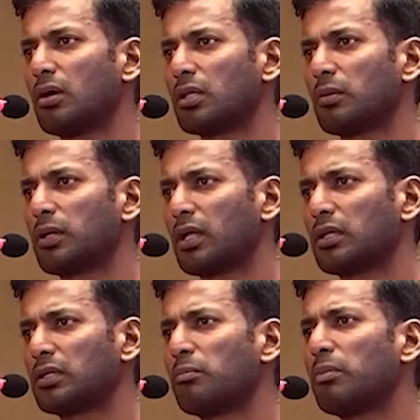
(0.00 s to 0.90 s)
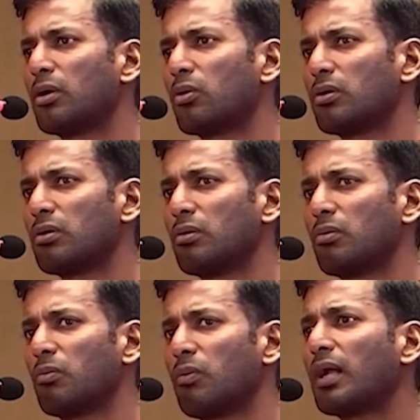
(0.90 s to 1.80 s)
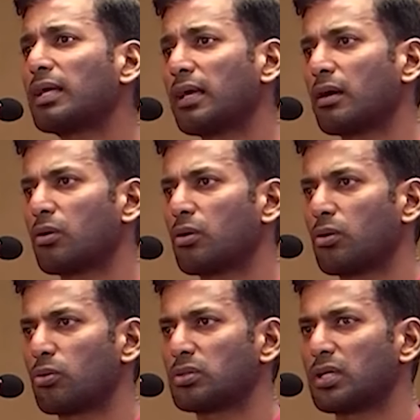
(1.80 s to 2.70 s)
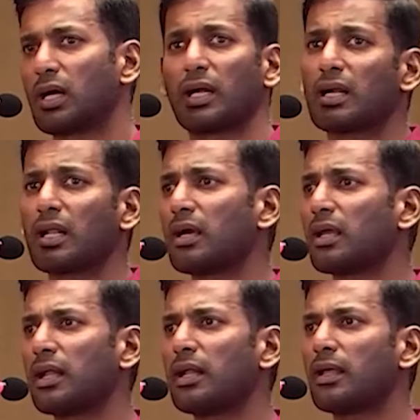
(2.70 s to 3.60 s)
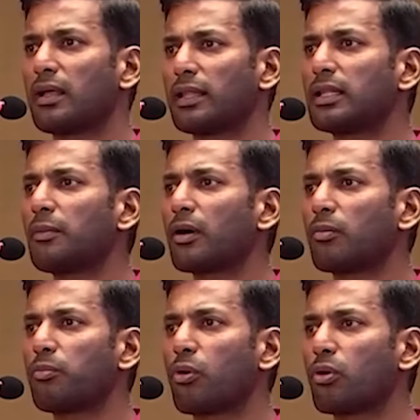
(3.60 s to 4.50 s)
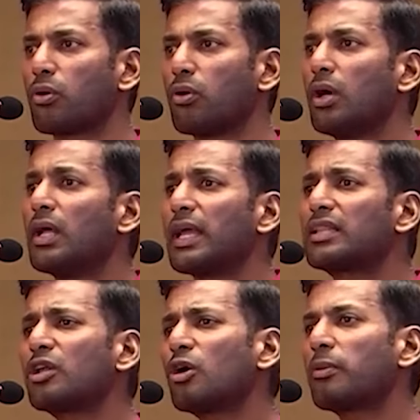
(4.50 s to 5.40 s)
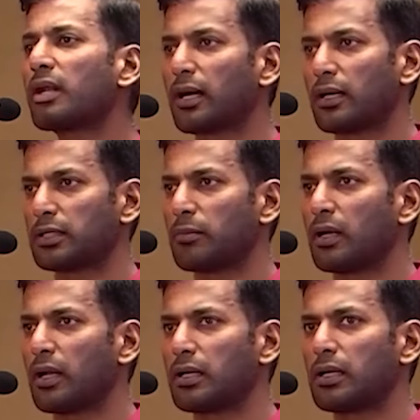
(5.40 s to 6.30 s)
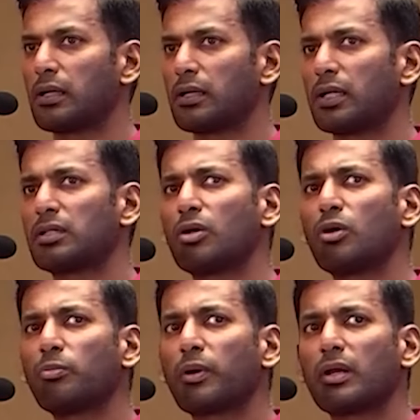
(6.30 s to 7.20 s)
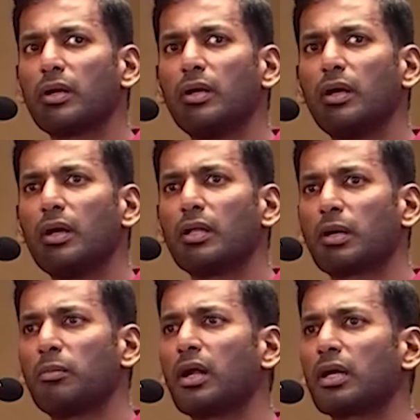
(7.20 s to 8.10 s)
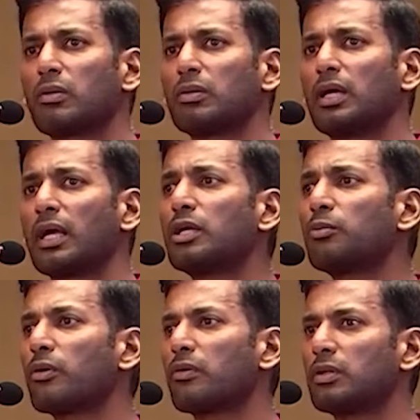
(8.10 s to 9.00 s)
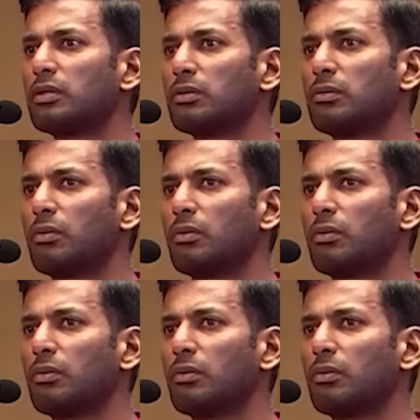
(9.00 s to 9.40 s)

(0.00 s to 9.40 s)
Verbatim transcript: அந்த அந்த தம்பிக்கு ஒரு வாழ்க்கையை கொடுத்துருக்காங்க இல்லைனா என்ன எந்த பக்கம் போனோம் எத்தனையோ பேர் இருக்காங்க தமிழ்நாட்டில் எத்தனையோ பேர் தமிழ்நாட்டில் வந்து எங்கிட்டு போய் வந்து